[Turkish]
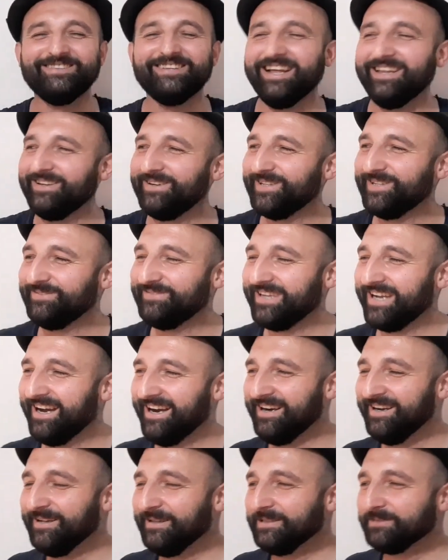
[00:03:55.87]
Ulan oğlum
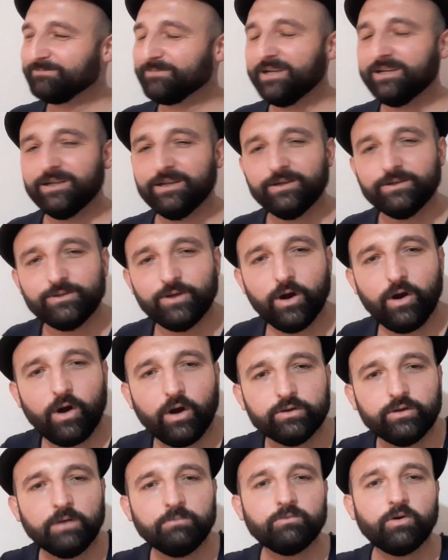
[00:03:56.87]
ya. Ya
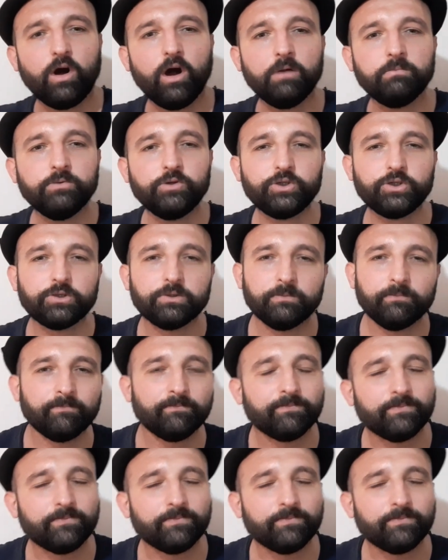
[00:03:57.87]
adam kalkmış